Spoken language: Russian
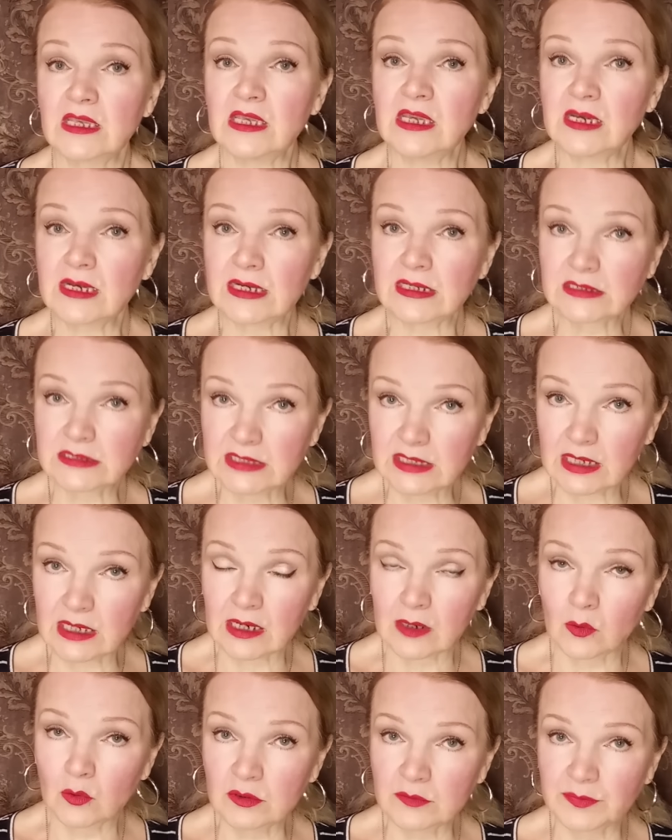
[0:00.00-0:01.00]
И
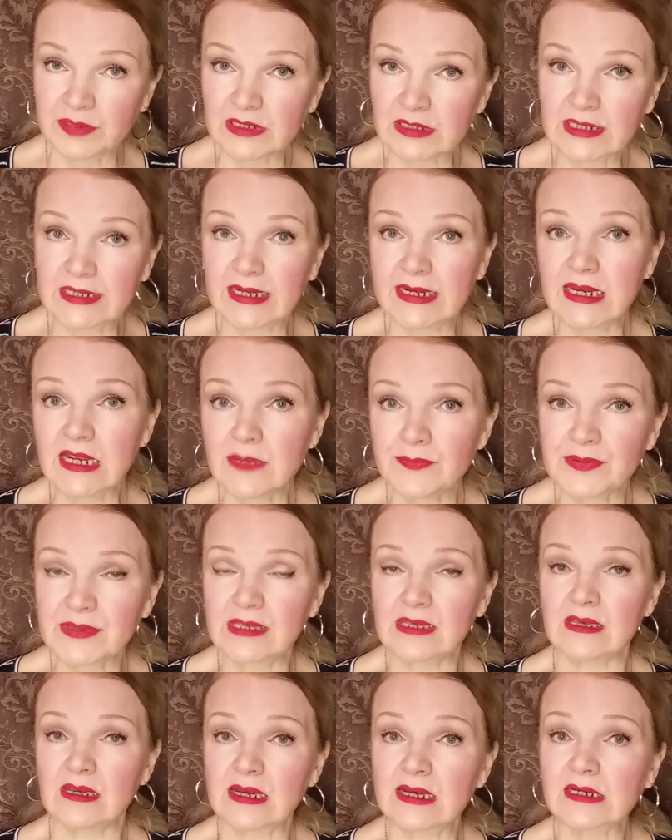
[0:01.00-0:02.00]
когда он был
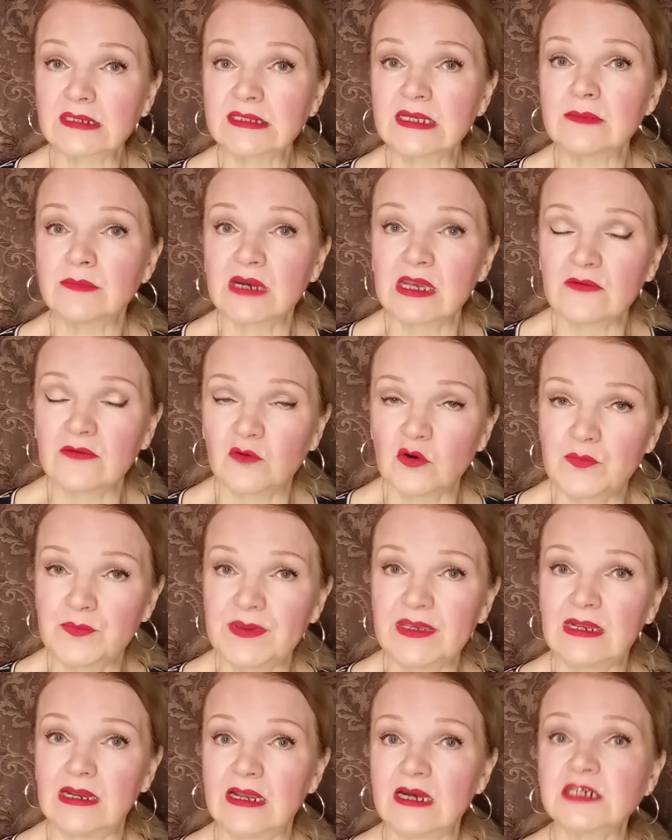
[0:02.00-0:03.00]
крепкий, когда мы его
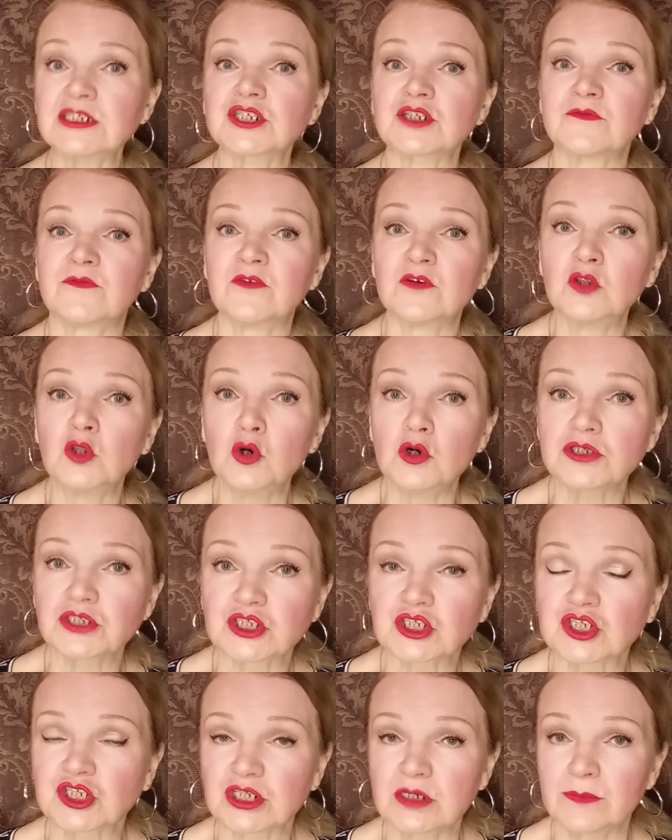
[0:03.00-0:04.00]
пили, аж в
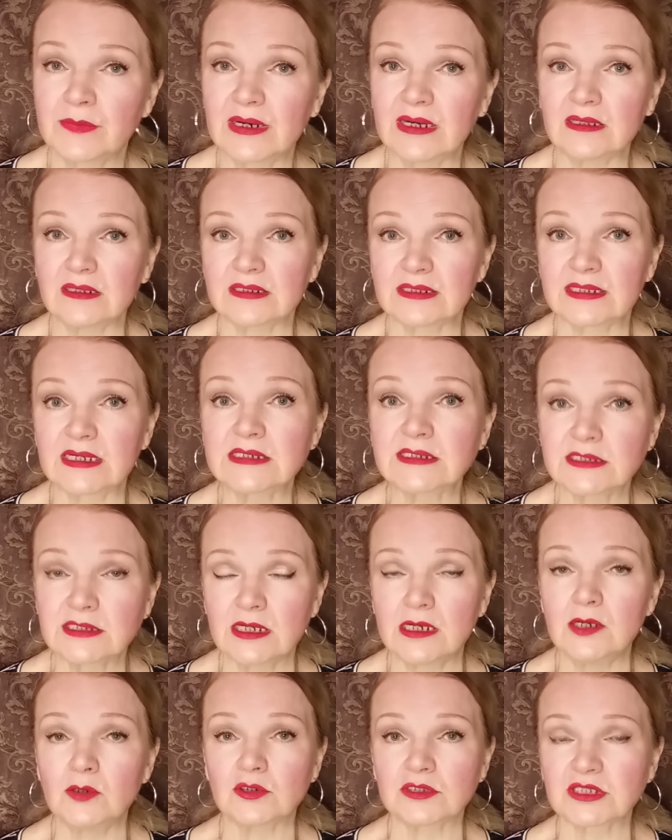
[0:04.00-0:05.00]
нос сшибало до
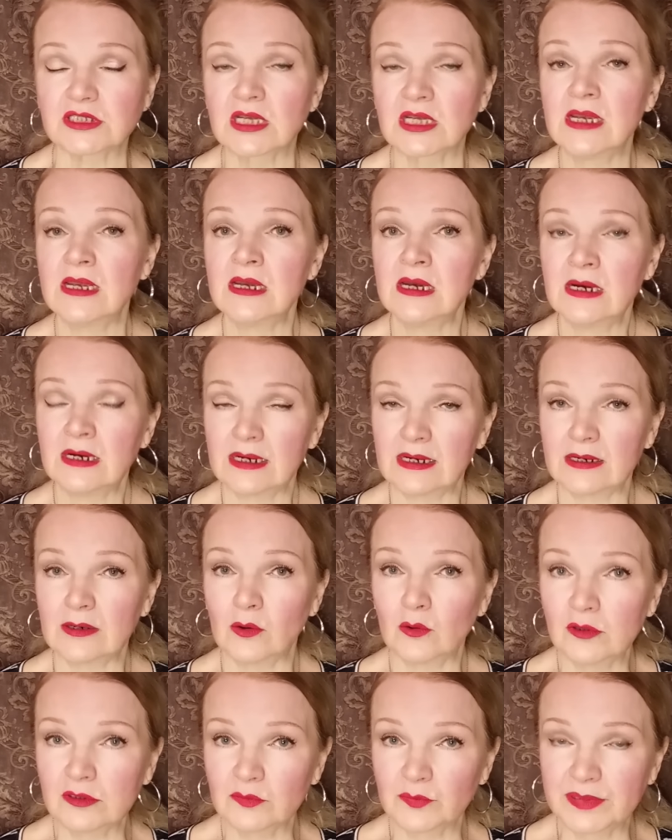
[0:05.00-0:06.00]
слез, э,
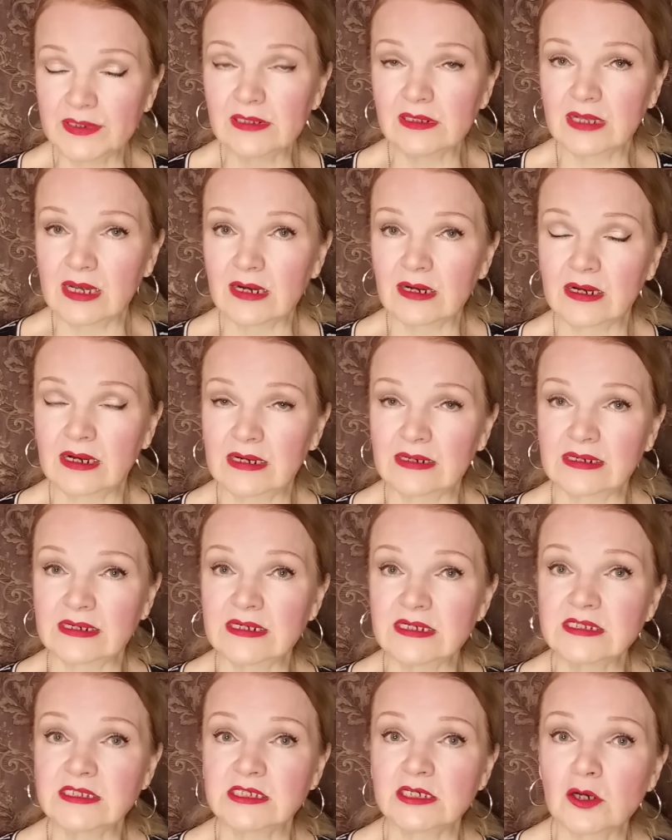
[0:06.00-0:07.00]
он был как
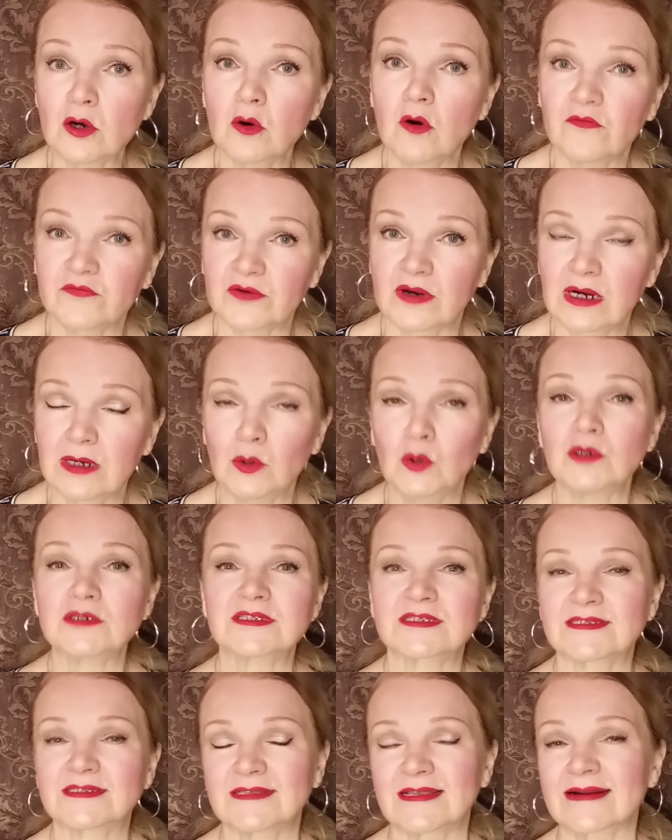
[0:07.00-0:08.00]
газировка
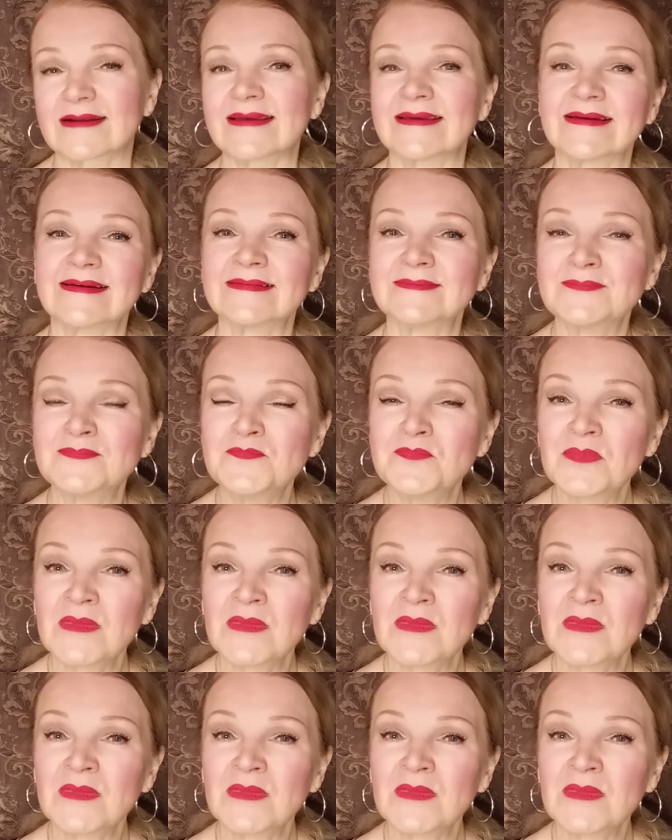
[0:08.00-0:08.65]
острая.